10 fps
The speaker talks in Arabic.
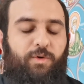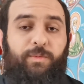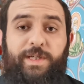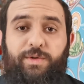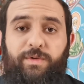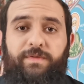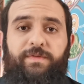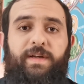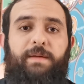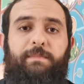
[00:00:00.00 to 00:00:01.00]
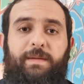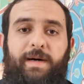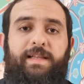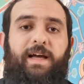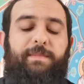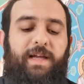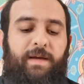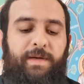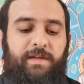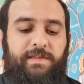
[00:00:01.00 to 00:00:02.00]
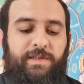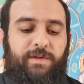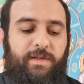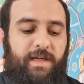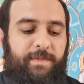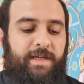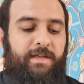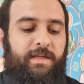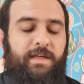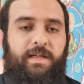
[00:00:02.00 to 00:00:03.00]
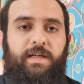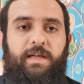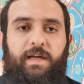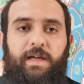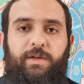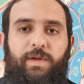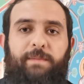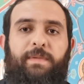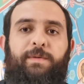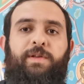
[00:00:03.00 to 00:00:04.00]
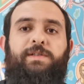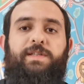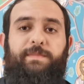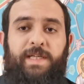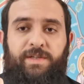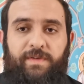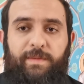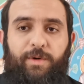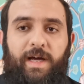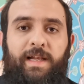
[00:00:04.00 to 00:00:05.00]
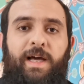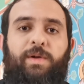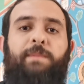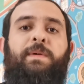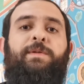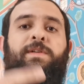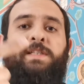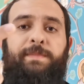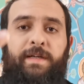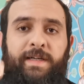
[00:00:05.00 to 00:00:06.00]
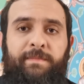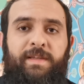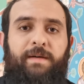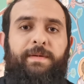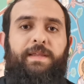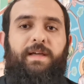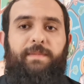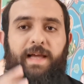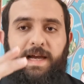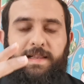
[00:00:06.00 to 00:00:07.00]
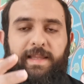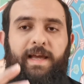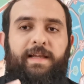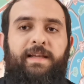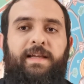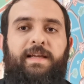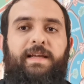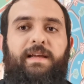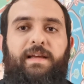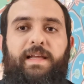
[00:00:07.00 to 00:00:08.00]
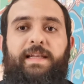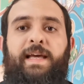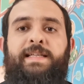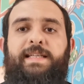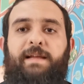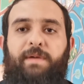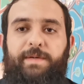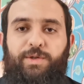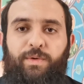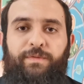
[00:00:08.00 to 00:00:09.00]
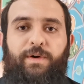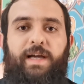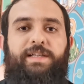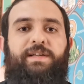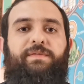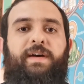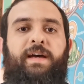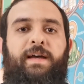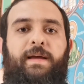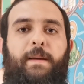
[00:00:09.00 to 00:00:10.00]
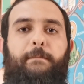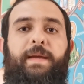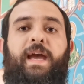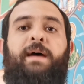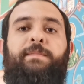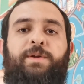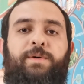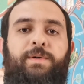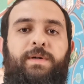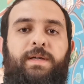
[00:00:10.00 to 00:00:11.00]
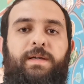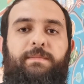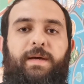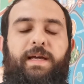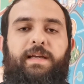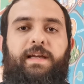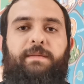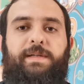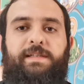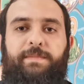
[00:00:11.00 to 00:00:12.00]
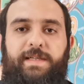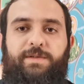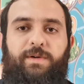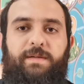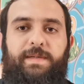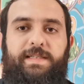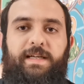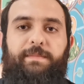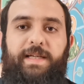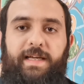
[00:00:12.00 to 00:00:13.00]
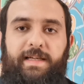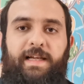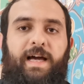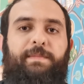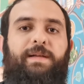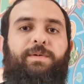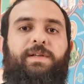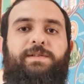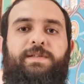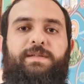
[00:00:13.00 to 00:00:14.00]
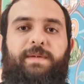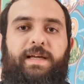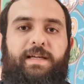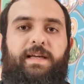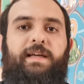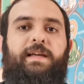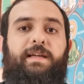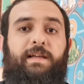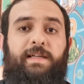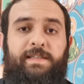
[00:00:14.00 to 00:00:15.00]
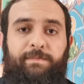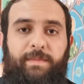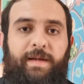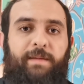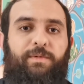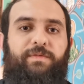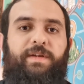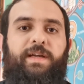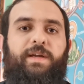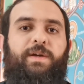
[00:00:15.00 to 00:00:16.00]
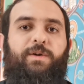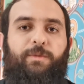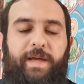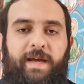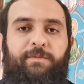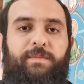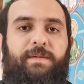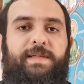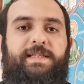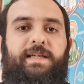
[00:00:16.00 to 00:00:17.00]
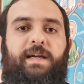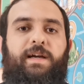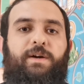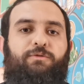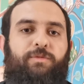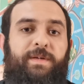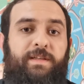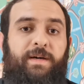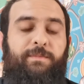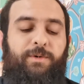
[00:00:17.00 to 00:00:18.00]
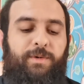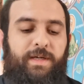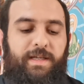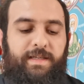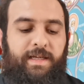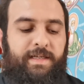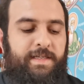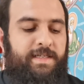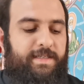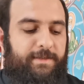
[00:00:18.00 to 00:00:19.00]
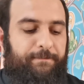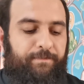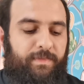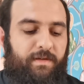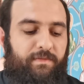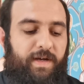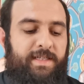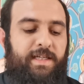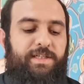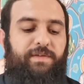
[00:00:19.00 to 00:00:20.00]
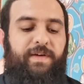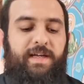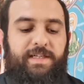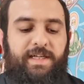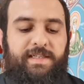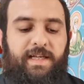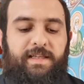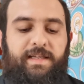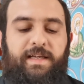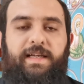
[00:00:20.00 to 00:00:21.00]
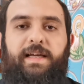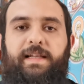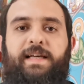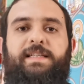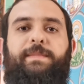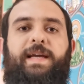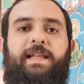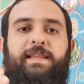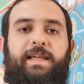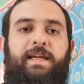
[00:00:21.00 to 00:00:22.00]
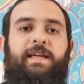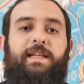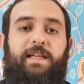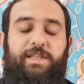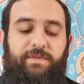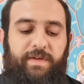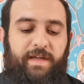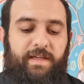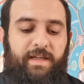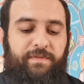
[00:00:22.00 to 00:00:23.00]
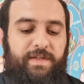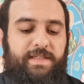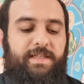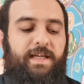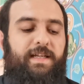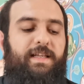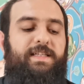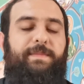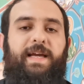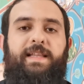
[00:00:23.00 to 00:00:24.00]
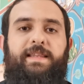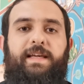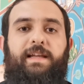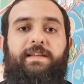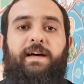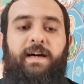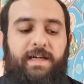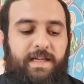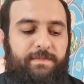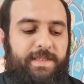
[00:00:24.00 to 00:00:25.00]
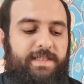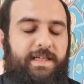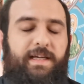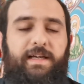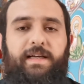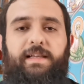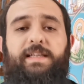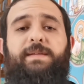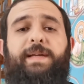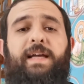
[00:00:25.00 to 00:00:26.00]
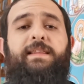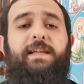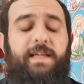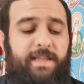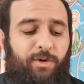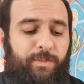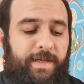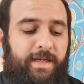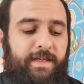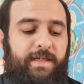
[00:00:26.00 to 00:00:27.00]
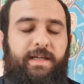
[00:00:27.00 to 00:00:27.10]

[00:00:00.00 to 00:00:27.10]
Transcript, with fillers: ومنشوف بالمقطع من اعمال الرسل كمان انه لما بطرس بيشفي المخلع ولما بطرس بيقيم طبيثه بالحالتين الناس لما بيشوفوا هالشفاء بيامنوا ما هيك برب يسوع المسيح من خلال عمل بطرس ما هيك يلي الرب بيعملوا فيه وبيامنوا بالمسيح وبينضموا للكنيسه فاذا شفاء الجسد لازم يؤدي لشفاء النفس لازم يؤدي لطاعة للمسيح لازم يؤدي لتوبة